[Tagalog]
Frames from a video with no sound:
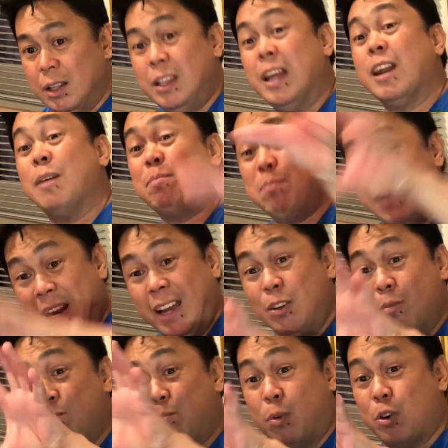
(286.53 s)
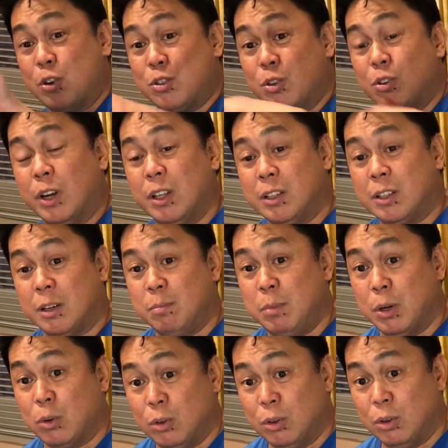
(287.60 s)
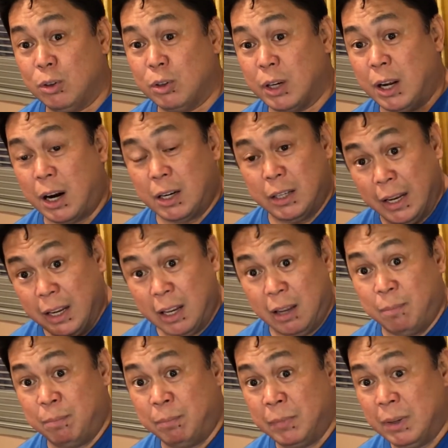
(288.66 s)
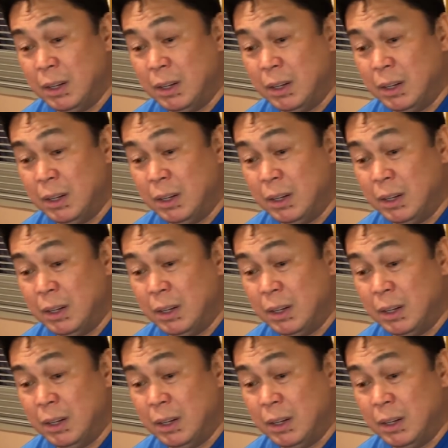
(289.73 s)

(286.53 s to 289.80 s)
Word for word: ni-replay yung portion ng interview ko regarding him.